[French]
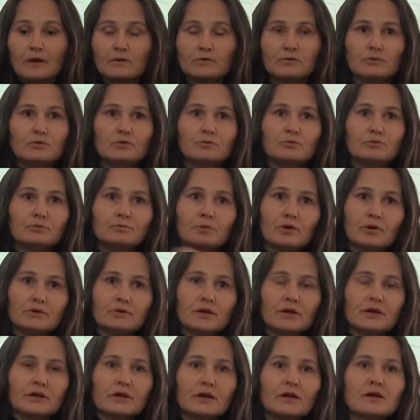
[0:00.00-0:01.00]
de,
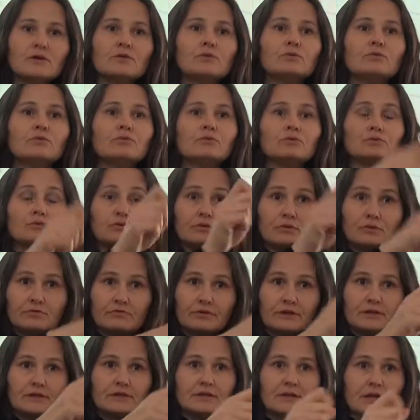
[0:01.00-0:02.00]
prendre un crayon, de
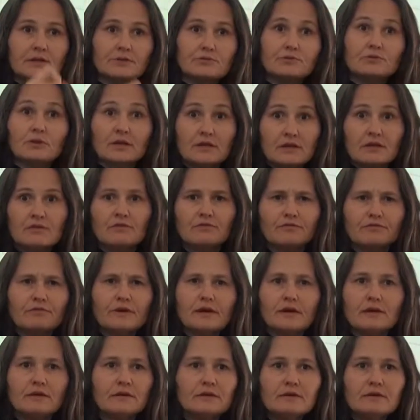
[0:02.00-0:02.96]
faire des calculs. Et il le fait.